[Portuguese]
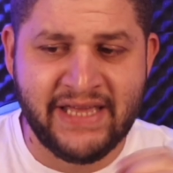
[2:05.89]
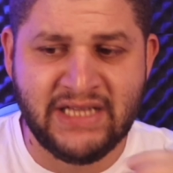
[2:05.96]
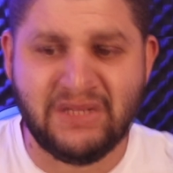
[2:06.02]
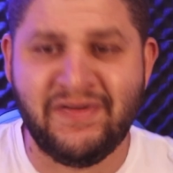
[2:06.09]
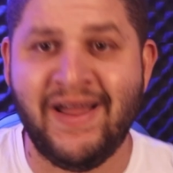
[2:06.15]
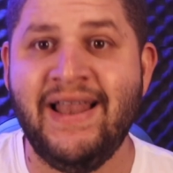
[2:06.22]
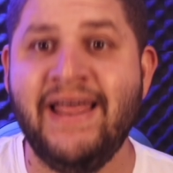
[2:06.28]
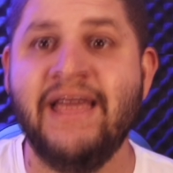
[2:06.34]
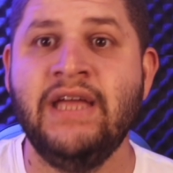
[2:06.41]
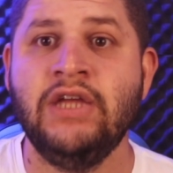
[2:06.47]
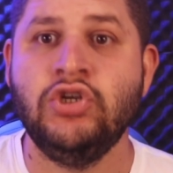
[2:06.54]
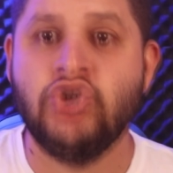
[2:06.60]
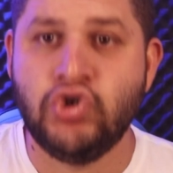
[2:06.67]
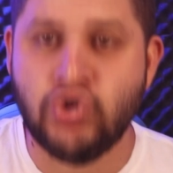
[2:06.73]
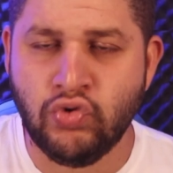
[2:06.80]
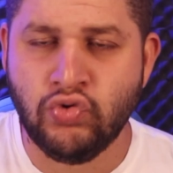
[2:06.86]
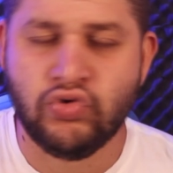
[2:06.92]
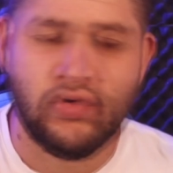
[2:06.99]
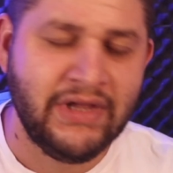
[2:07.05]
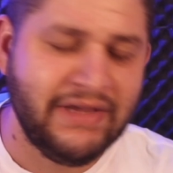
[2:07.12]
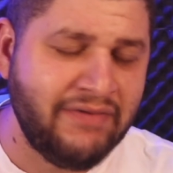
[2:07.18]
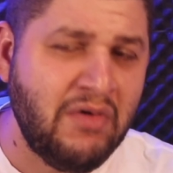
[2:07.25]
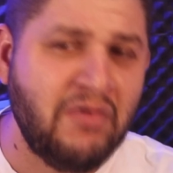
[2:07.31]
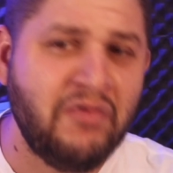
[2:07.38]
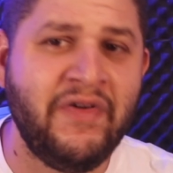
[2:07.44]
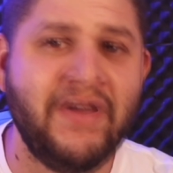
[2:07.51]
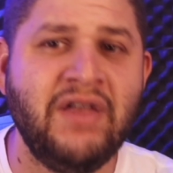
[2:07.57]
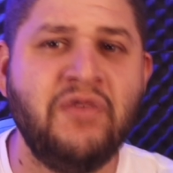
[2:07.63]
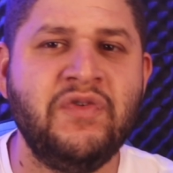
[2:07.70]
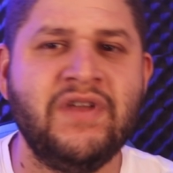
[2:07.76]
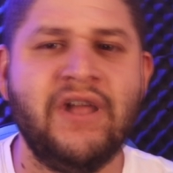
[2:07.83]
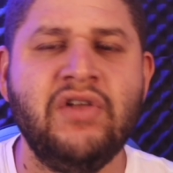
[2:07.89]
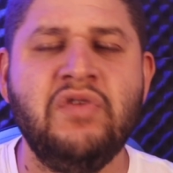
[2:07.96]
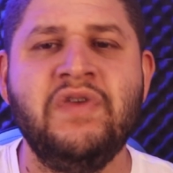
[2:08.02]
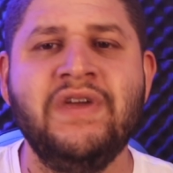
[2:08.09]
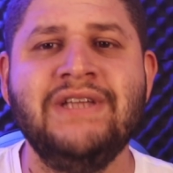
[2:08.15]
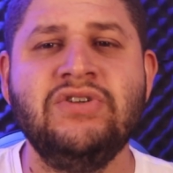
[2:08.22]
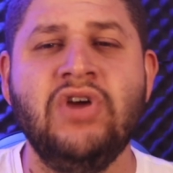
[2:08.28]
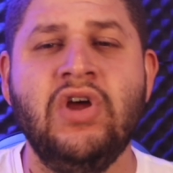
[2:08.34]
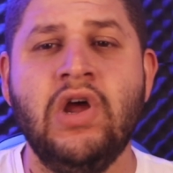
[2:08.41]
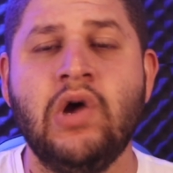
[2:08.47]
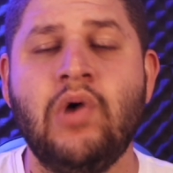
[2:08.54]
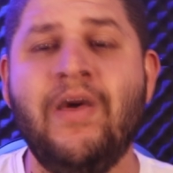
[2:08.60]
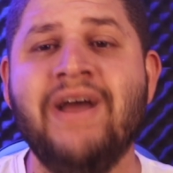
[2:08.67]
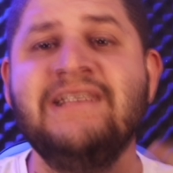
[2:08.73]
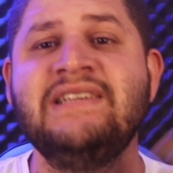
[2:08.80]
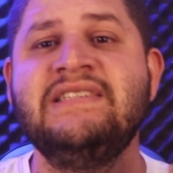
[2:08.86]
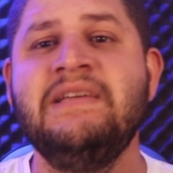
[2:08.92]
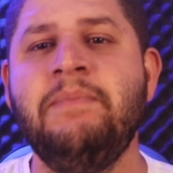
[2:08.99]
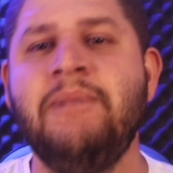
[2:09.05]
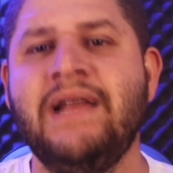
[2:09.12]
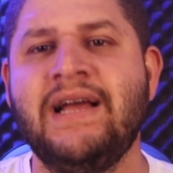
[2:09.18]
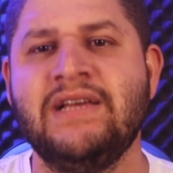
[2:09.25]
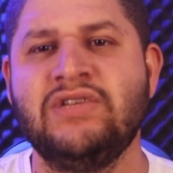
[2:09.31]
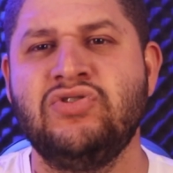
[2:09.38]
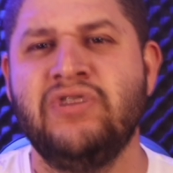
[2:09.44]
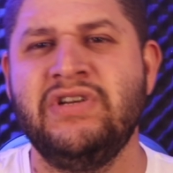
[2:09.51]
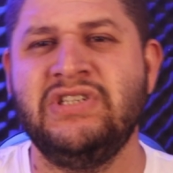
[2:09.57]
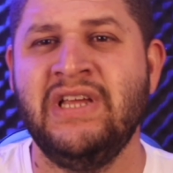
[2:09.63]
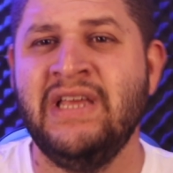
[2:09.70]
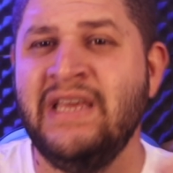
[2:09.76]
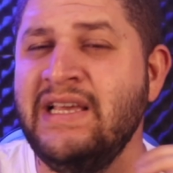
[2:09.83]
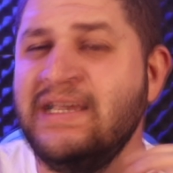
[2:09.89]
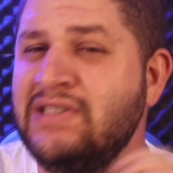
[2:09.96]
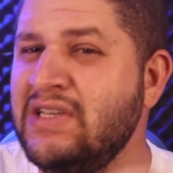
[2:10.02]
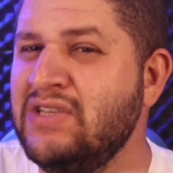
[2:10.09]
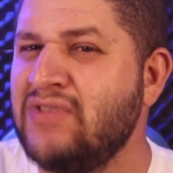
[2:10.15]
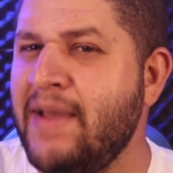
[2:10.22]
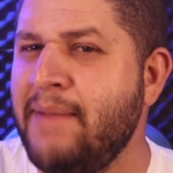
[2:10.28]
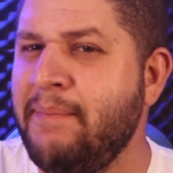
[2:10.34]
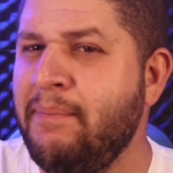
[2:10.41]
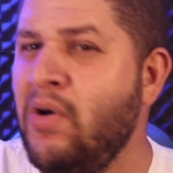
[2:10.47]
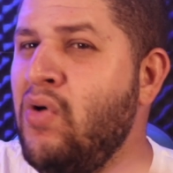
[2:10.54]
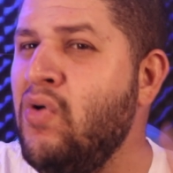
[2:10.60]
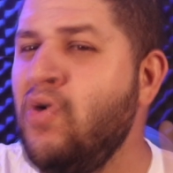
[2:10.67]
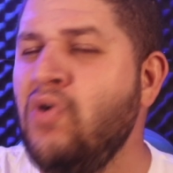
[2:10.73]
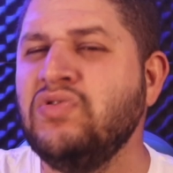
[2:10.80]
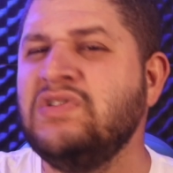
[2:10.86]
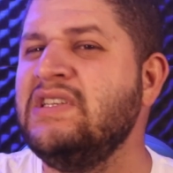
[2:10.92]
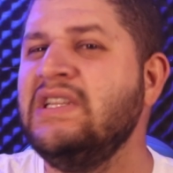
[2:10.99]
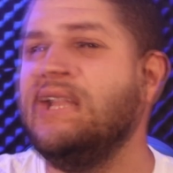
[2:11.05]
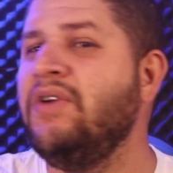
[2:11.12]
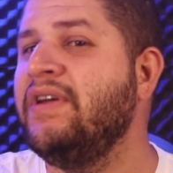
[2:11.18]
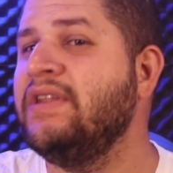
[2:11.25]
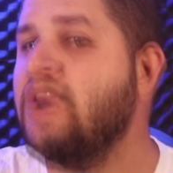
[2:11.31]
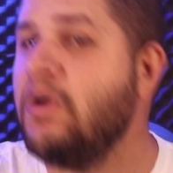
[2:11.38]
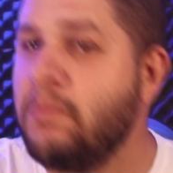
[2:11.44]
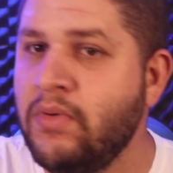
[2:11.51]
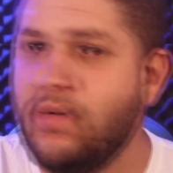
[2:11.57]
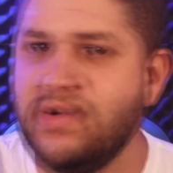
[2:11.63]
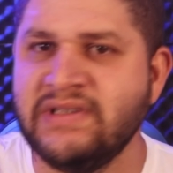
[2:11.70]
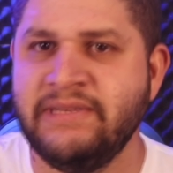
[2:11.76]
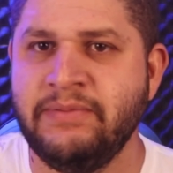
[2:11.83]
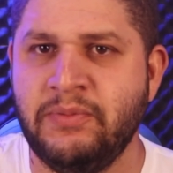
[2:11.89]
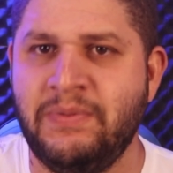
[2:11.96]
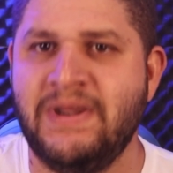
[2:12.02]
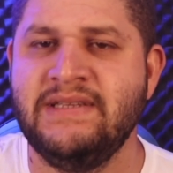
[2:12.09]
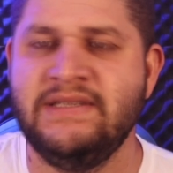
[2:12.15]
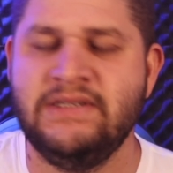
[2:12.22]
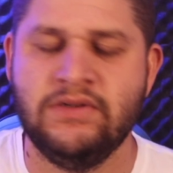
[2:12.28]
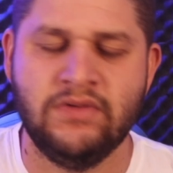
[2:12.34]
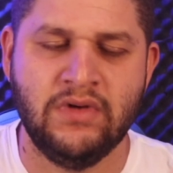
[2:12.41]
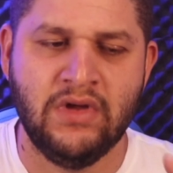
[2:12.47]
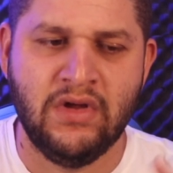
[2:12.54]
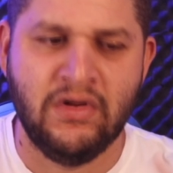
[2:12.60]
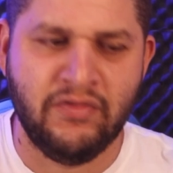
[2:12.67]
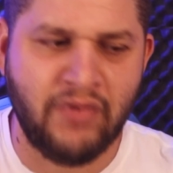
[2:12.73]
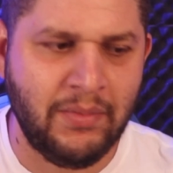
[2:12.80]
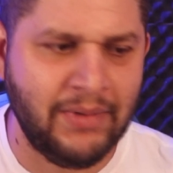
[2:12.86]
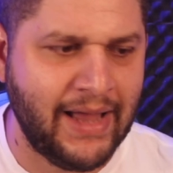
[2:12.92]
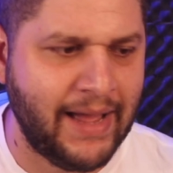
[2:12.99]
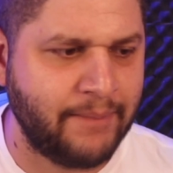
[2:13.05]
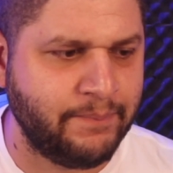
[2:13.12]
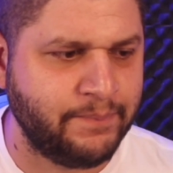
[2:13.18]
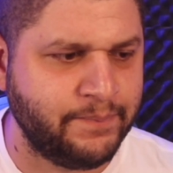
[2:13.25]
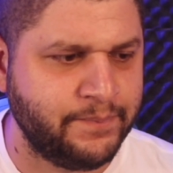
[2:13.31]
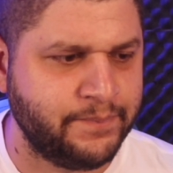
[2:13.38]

a gente vai ler junto e vamos ver no final do vídeo quais as implicações e se isso é bom ou se não é tão bom assim para o Brasil. Vamos lá.